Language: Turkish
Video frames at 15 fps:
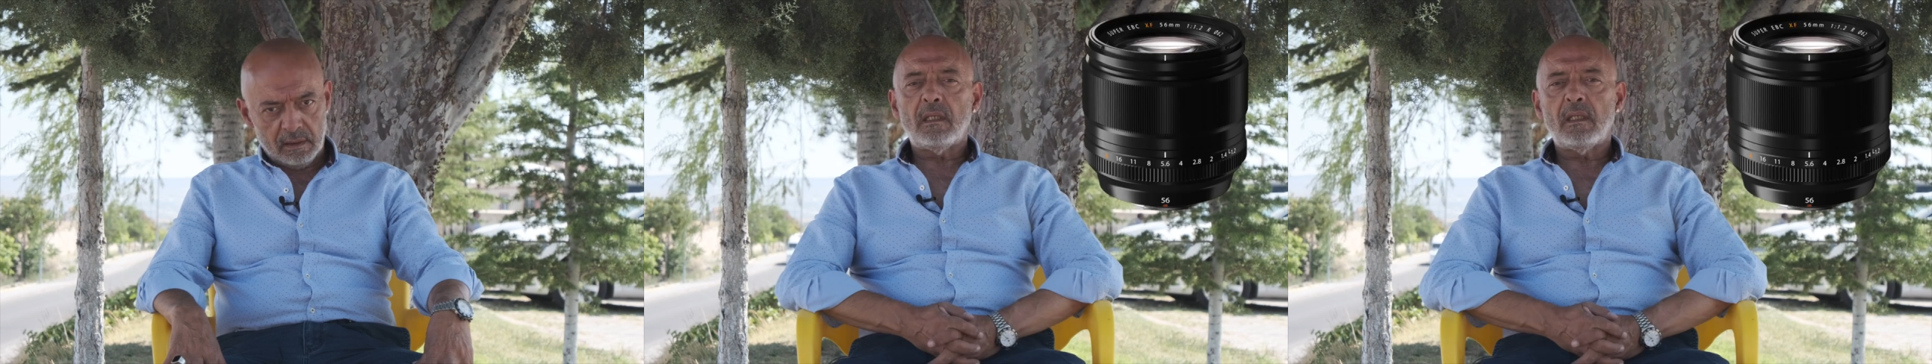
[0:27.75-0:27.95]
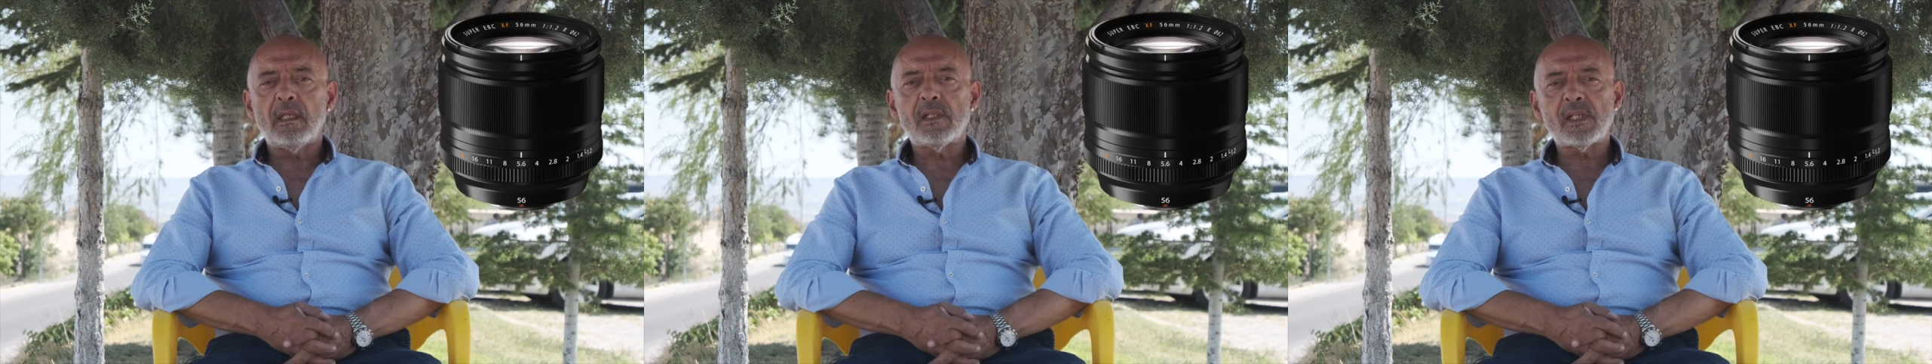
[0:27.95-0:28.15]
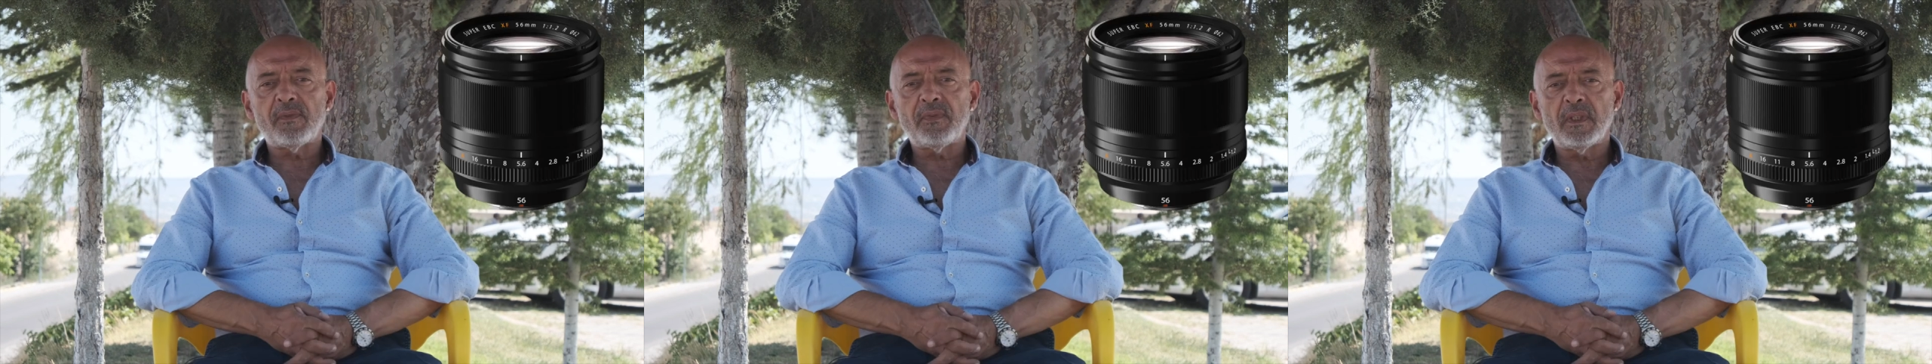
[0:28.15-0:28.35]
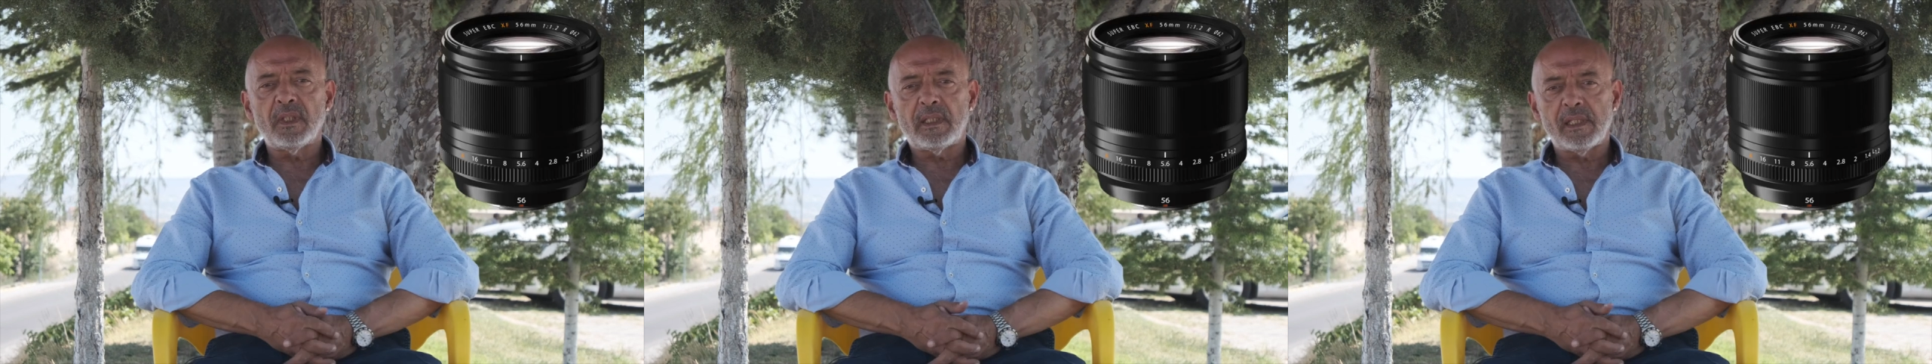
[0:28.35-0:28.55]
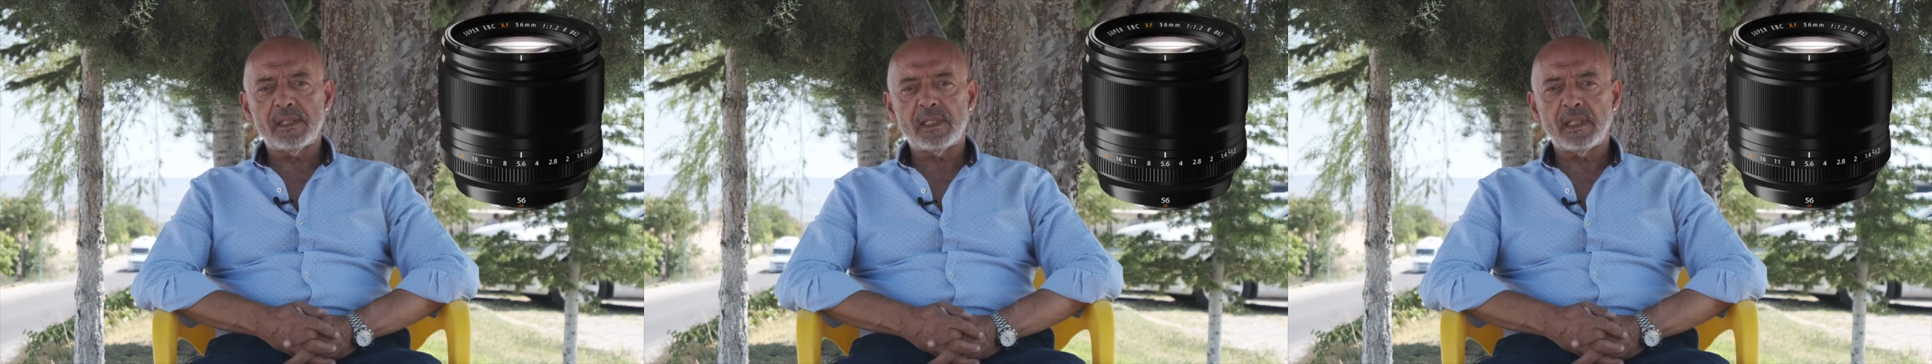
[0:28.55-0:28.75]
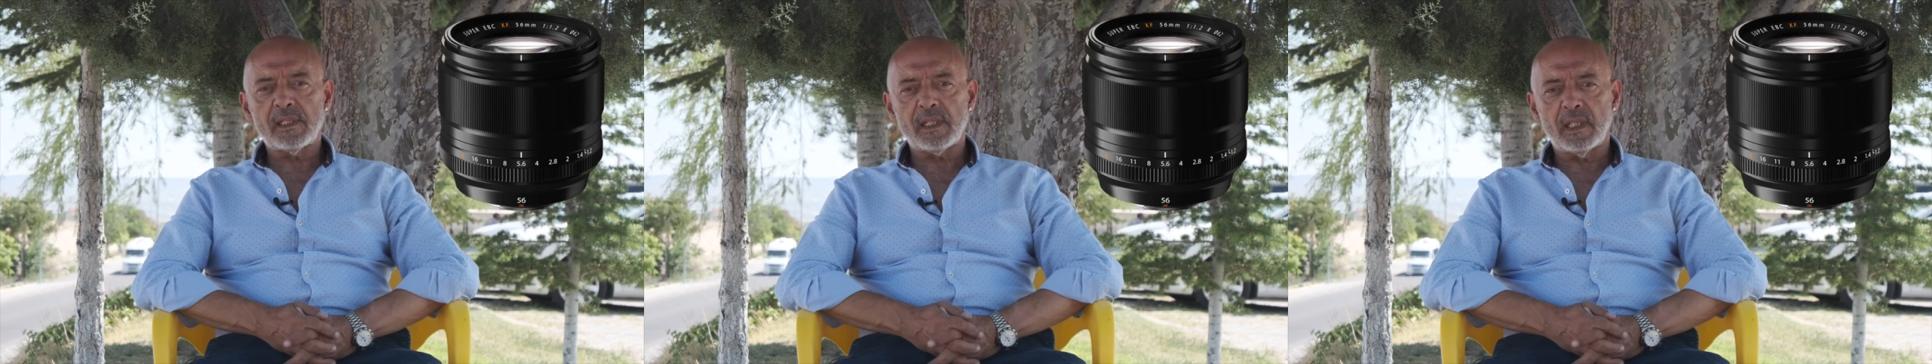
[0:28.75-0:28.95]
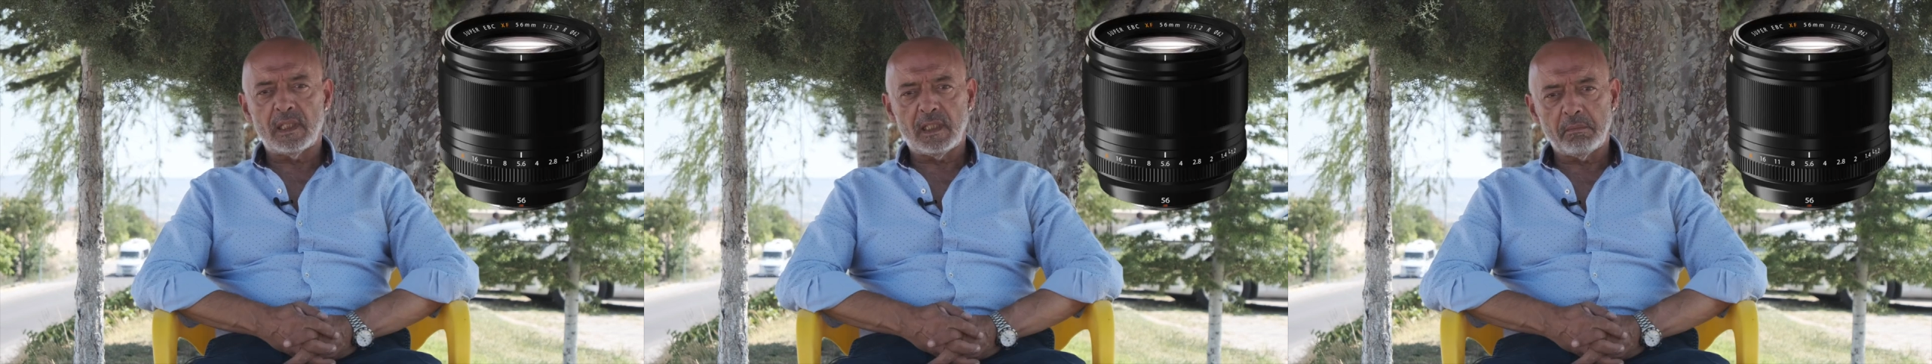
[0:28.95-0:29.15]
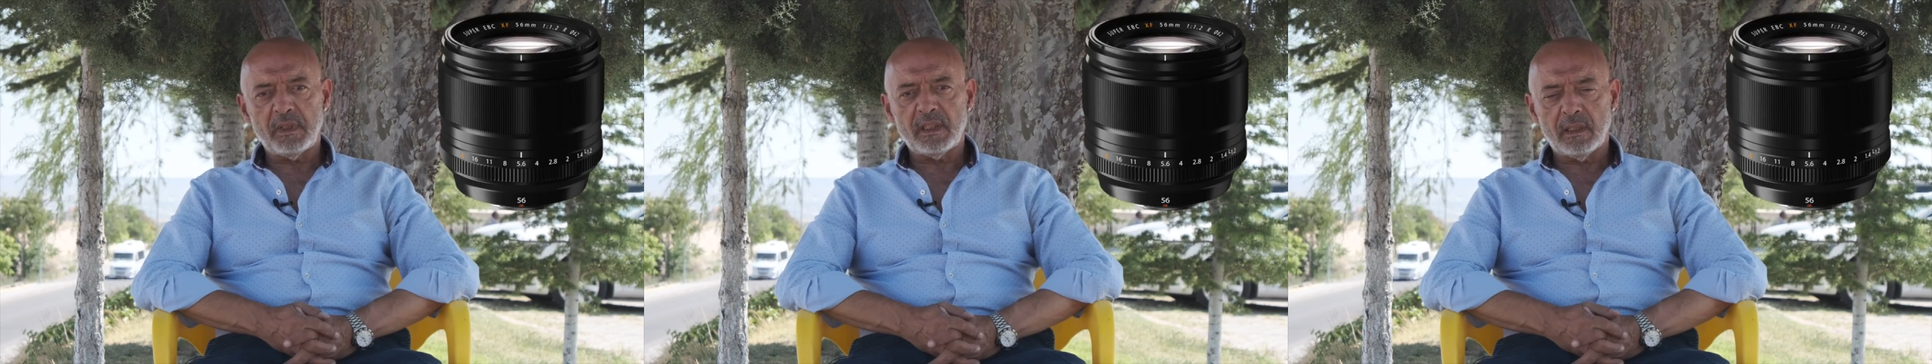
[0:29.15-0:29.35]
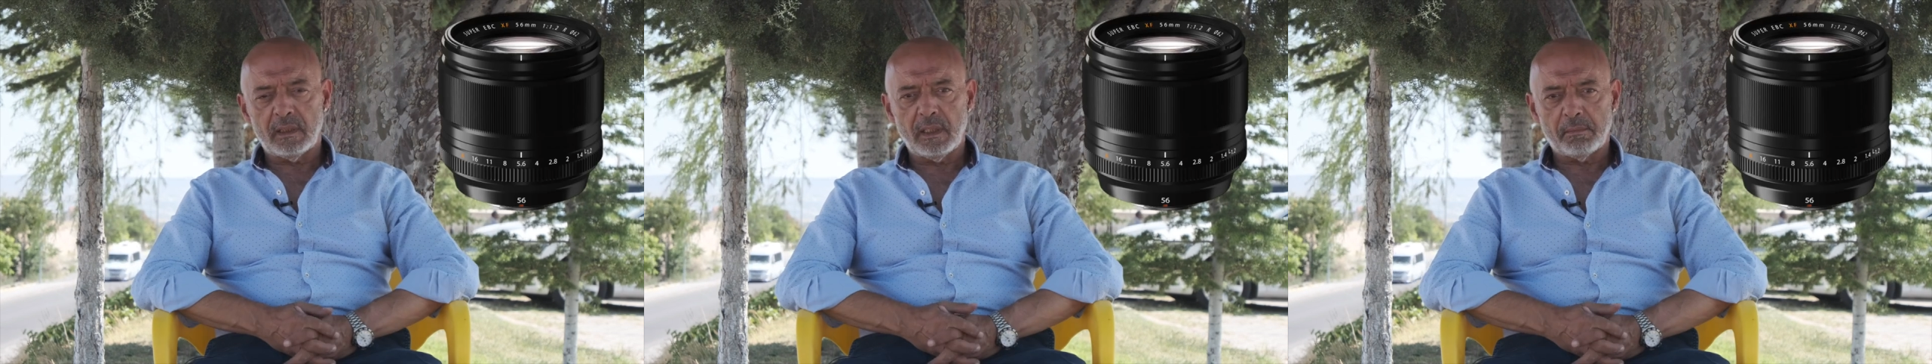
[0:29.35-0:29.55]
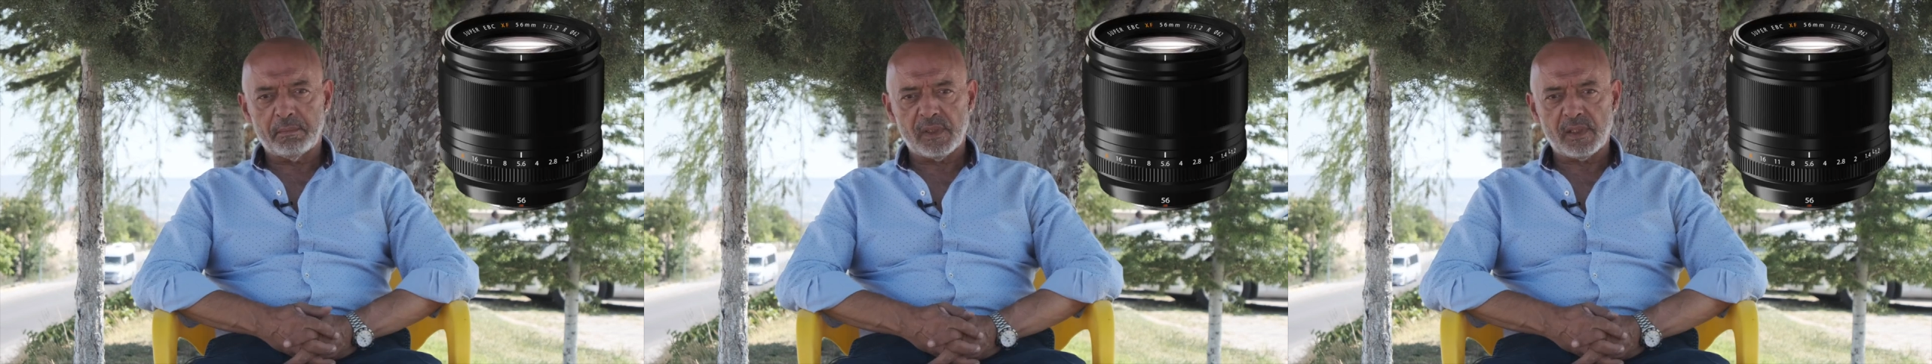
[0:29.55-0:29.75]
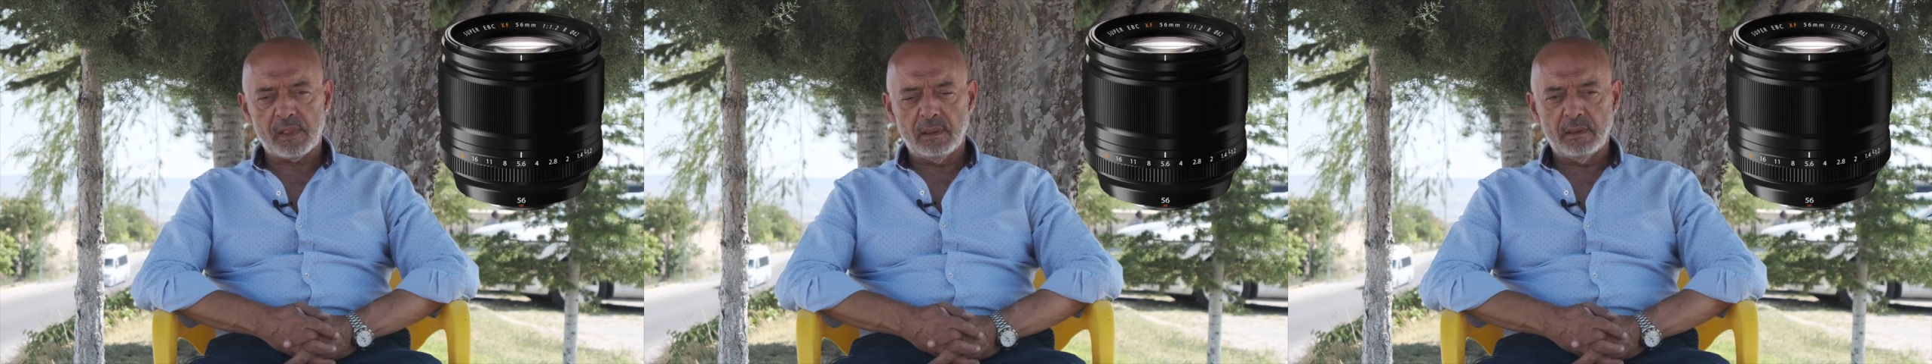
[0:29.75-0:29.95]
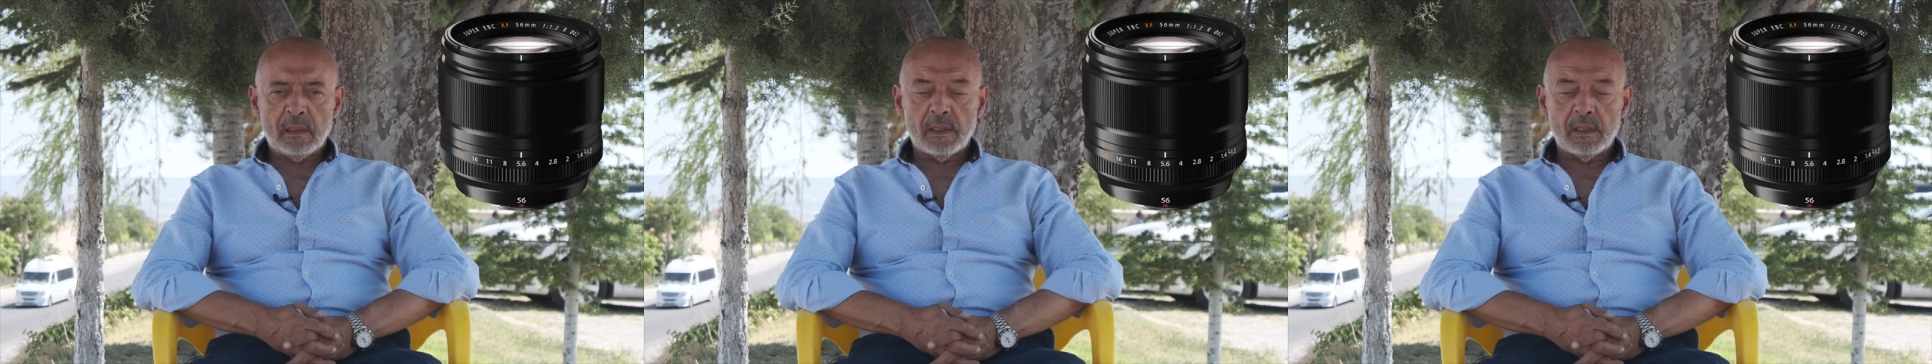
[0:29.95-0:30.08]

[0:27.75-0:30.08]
XF'in klasik sağlam metal yapısı